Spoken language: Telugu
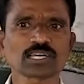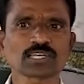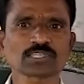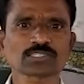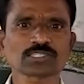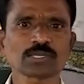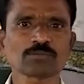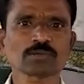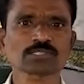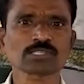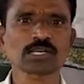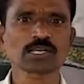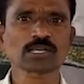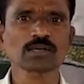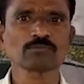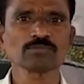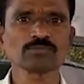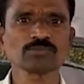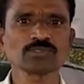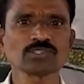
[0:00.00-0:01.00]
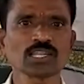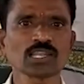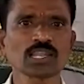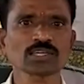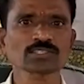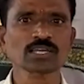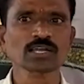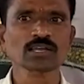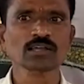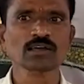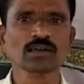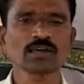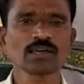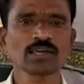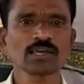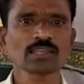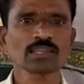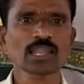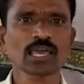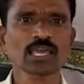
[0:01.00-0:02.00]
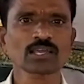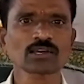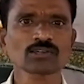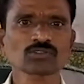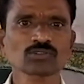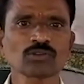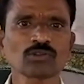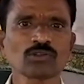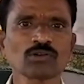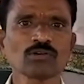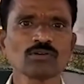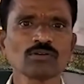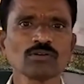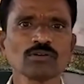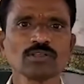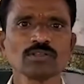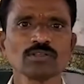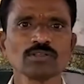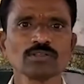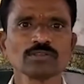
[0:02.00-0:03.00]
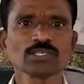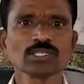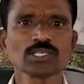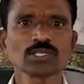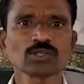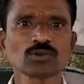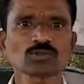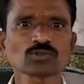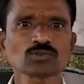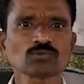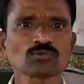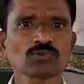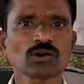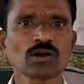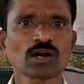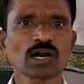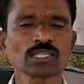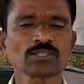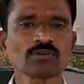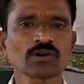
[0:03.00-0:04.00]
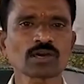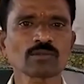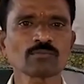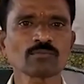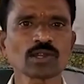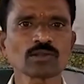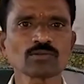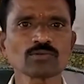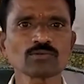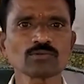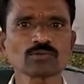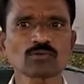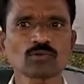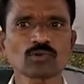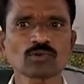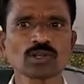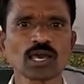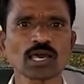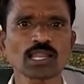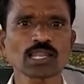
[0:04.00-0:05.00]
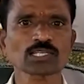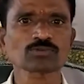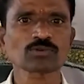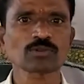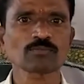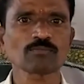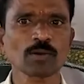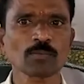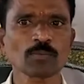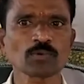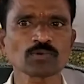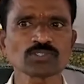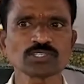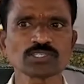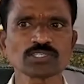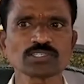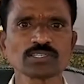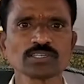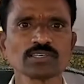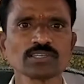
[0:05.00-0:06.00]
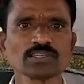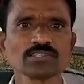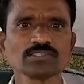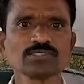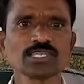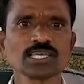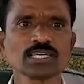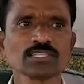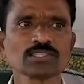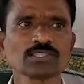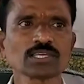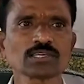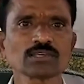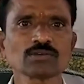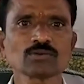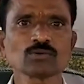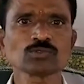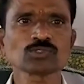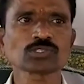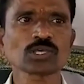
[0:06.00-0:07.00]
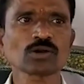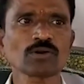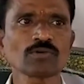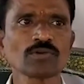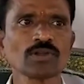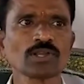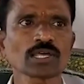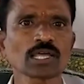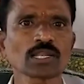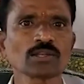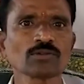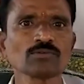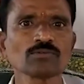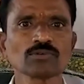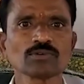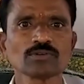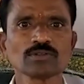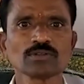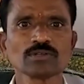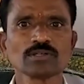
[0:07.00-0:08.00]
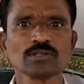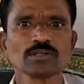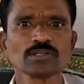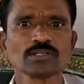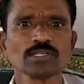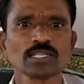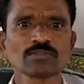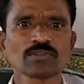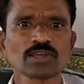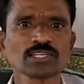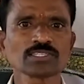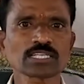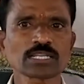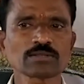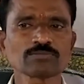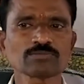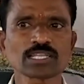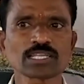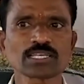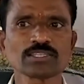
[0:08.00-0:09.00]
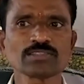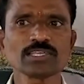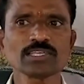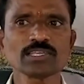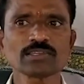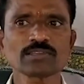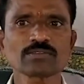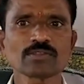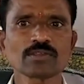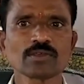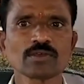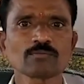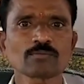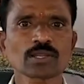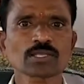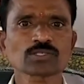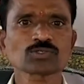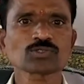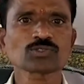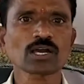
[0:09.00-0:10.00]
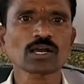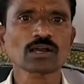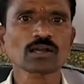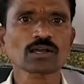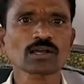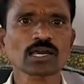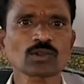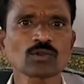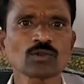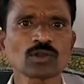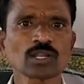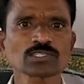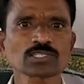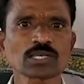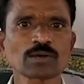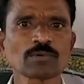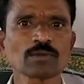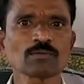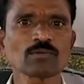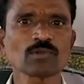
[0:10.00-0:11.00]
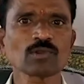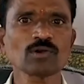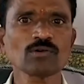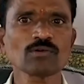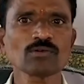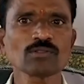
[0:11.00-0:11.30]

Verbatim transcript: సంక్షేమ సంఘం జిల్లా శాఖ నాయకత్వంలో ఈరోజు ఆదివారం నాడు కొండా లక్ష్మణ్ బాపూజీ జయంతి ఉత్సవ వేడుకలను నిర్వహించడం జరిగింది ప్రస్తుత కరోనా సమయంలో